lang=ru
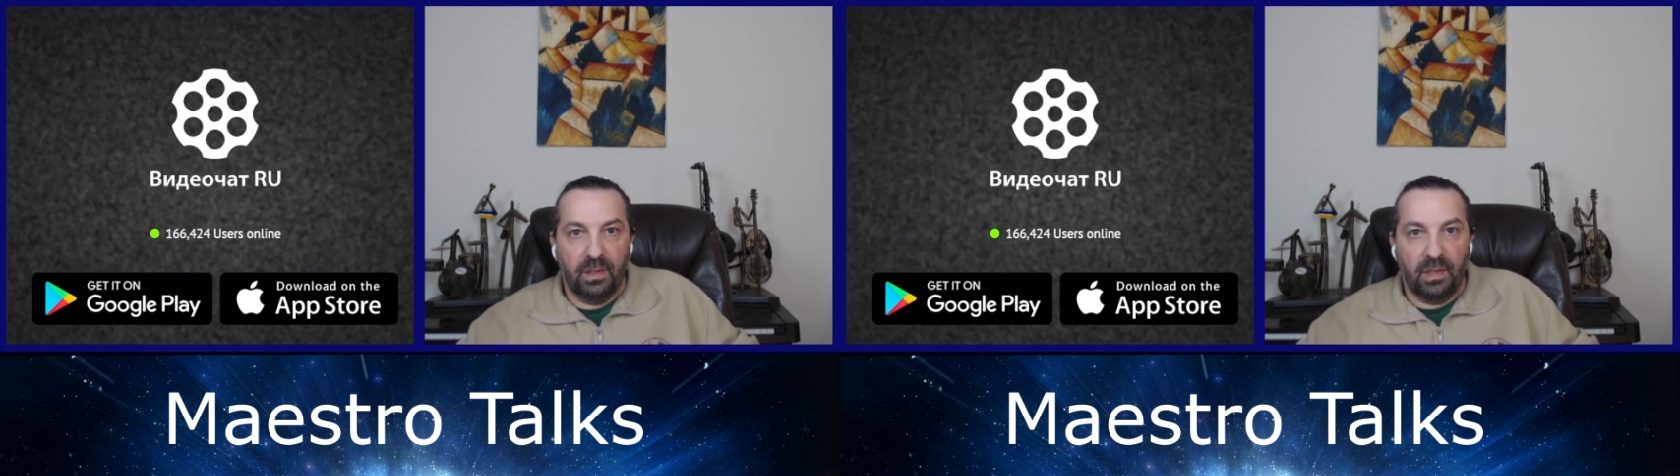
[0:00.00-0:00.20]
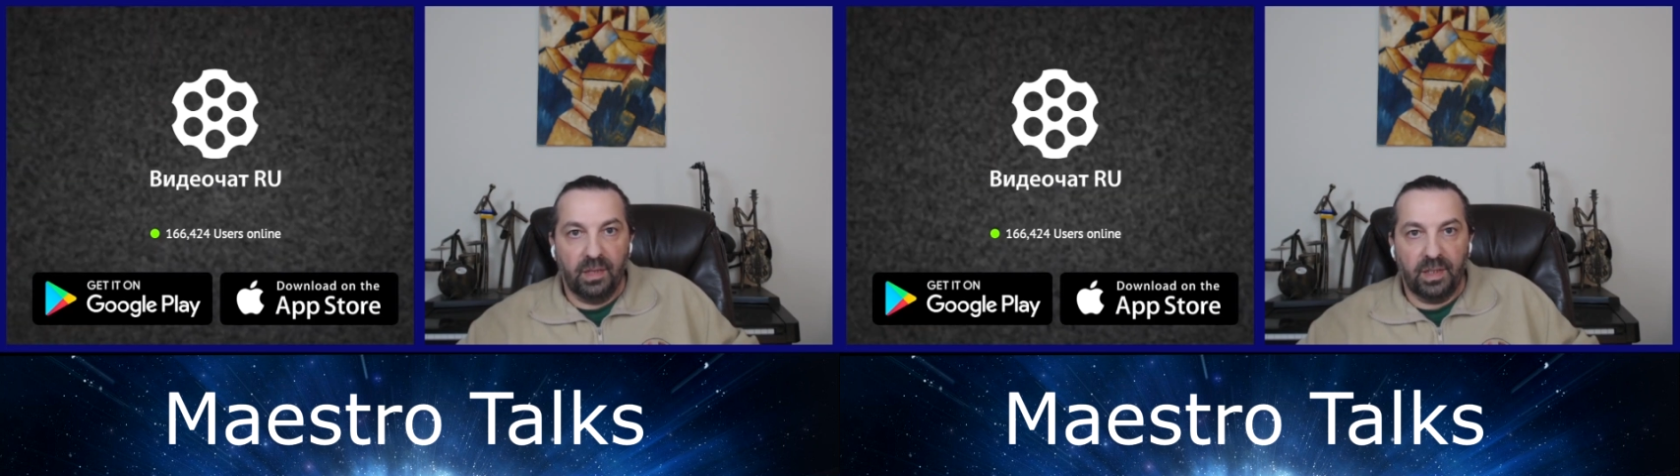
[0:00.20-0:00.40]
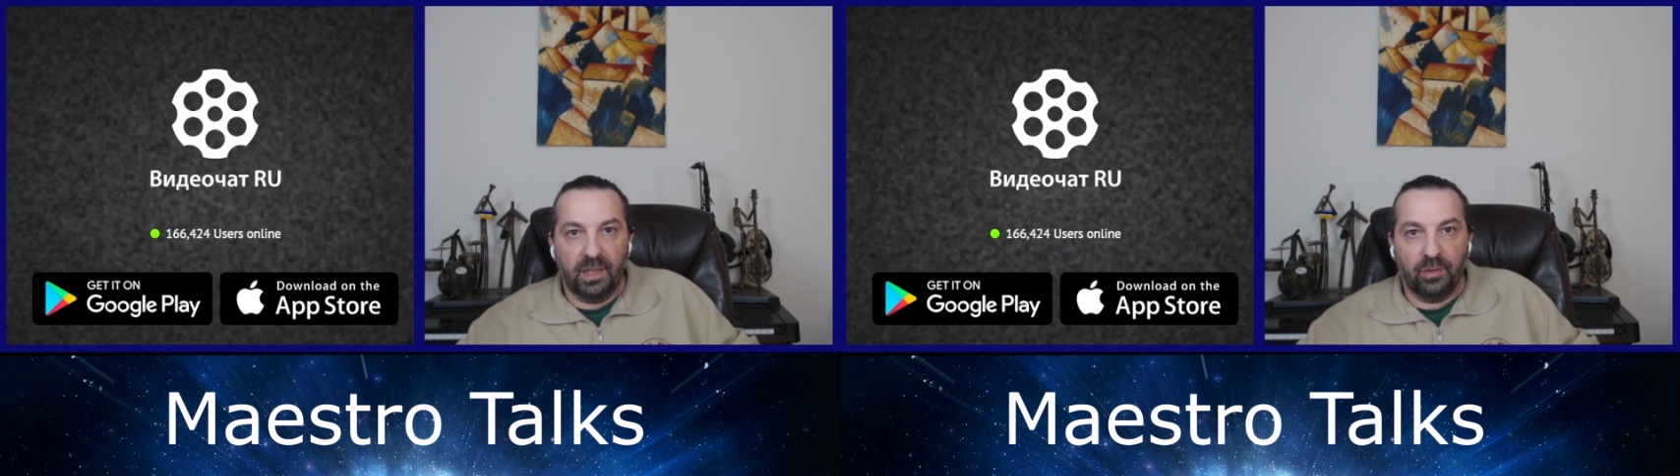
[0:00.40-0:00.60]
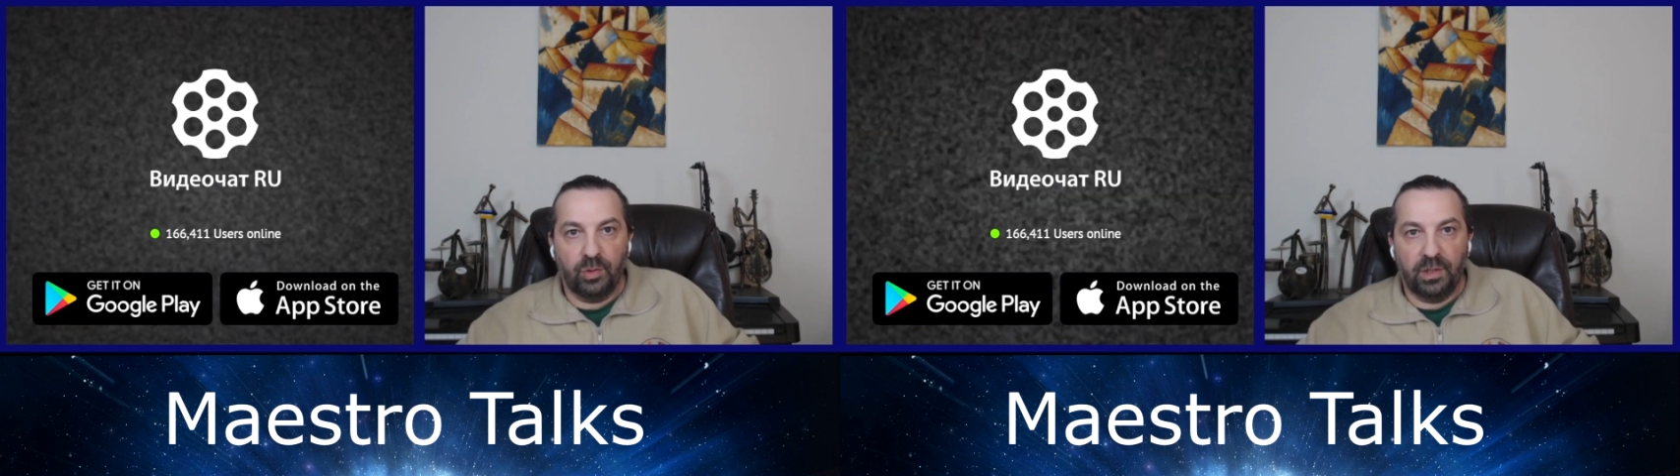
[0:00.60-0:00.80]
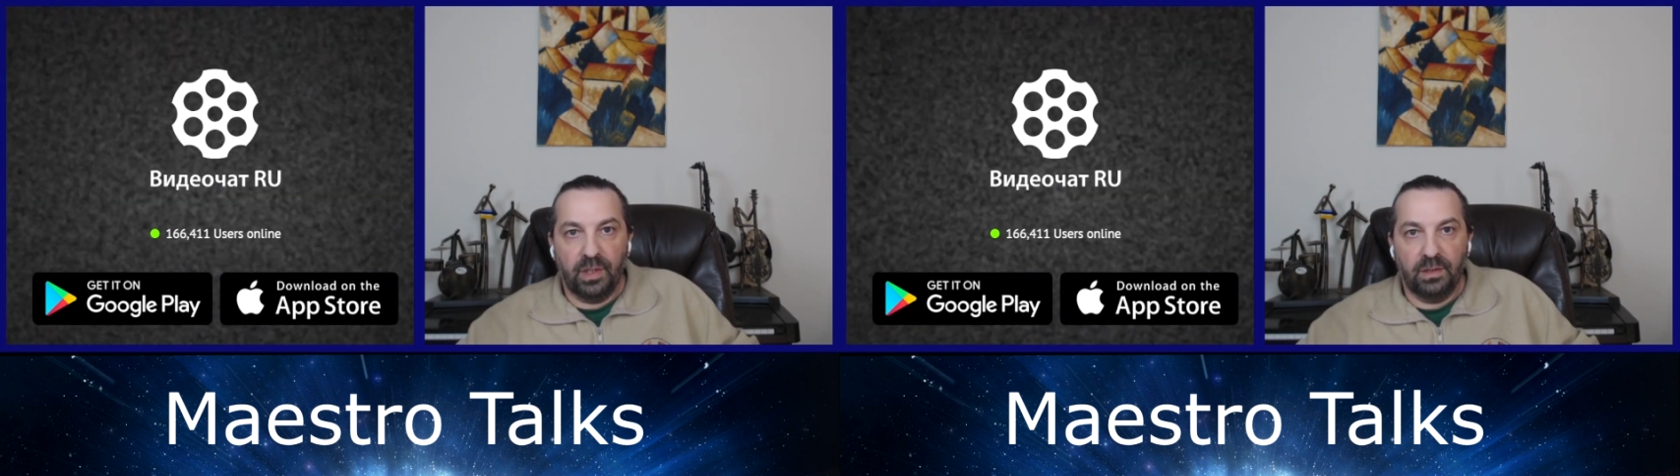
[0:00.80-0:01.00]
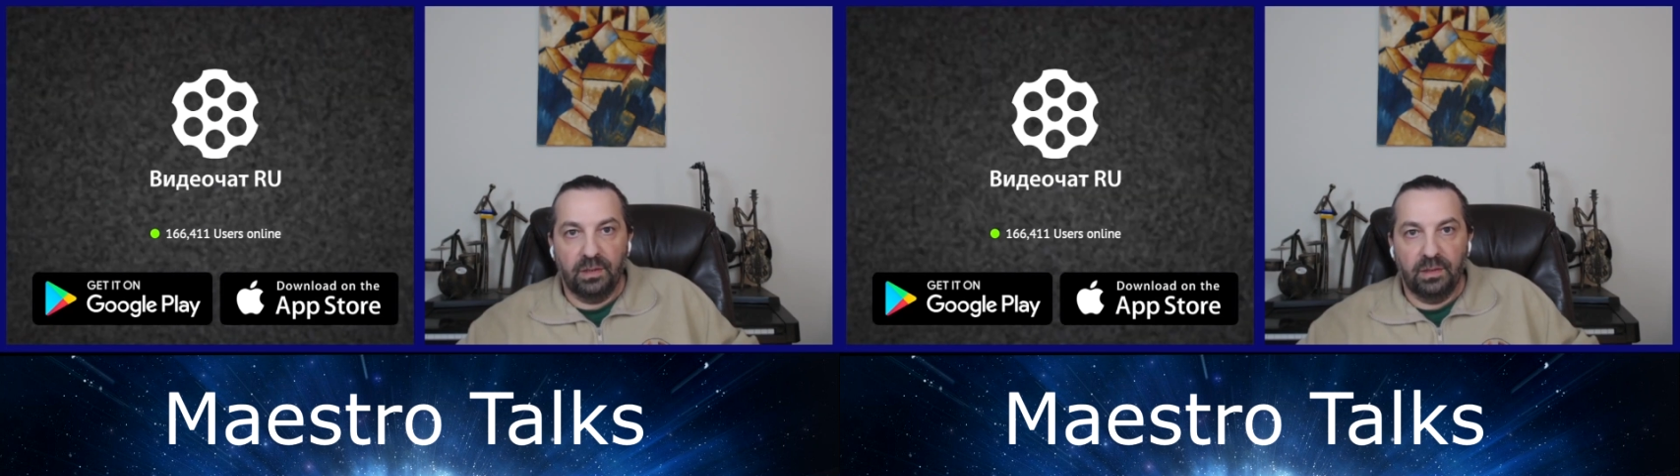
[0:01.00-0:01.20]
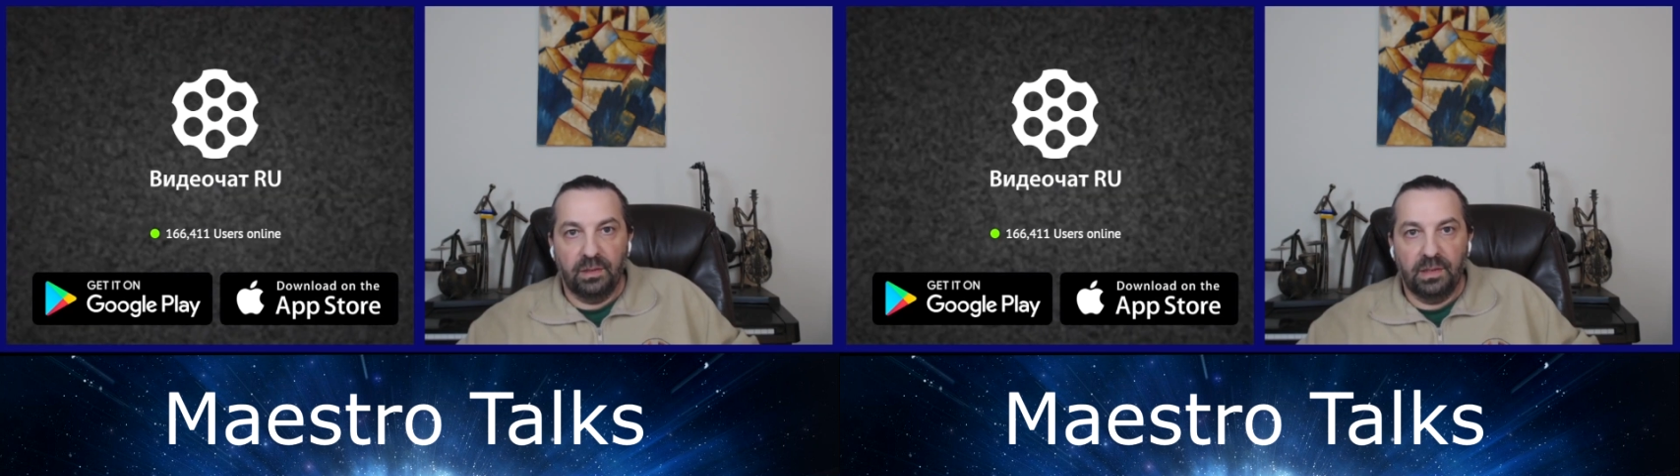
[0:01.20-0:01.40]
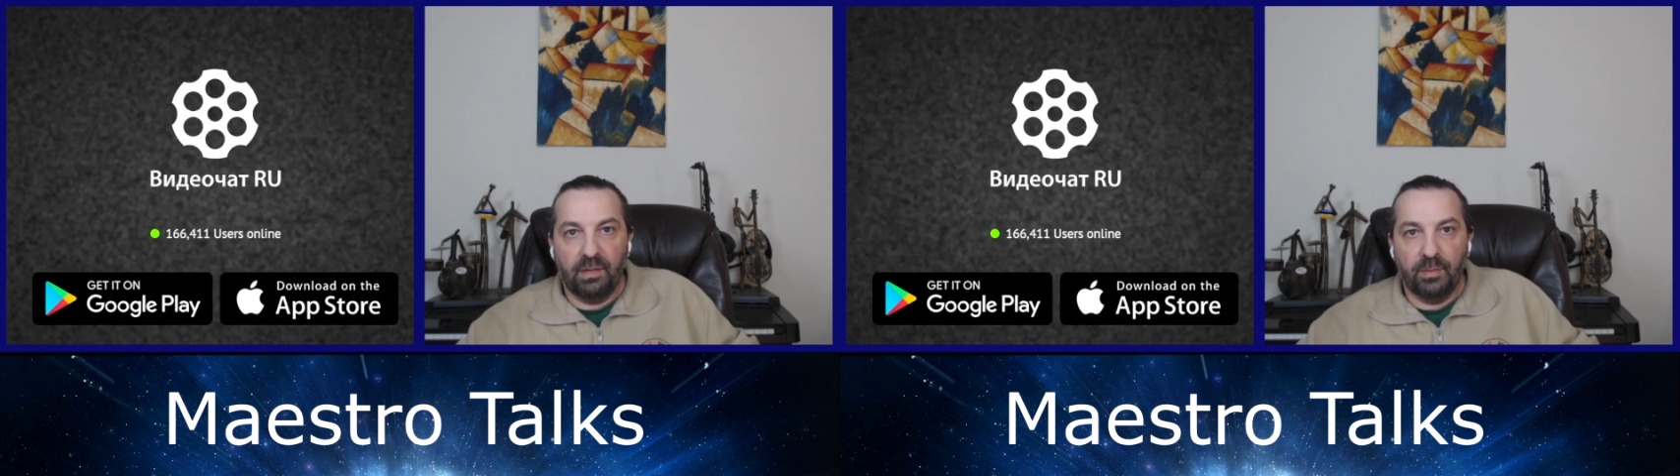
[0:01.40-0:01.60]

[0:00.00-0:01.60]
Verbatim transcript: Как-то так, друзья. Я